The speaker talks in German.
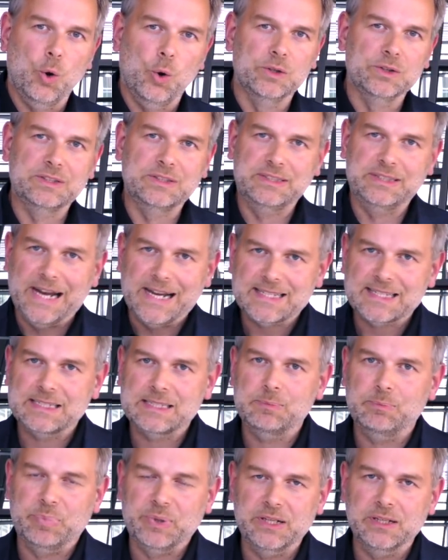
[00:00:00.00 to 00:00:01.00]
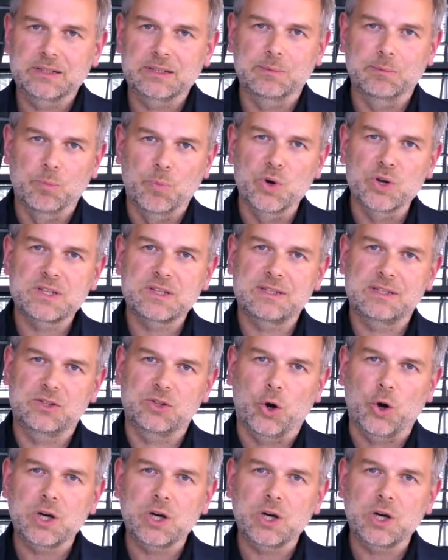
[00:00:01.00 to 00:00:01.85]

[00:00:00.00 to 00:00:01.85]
und das Bild muss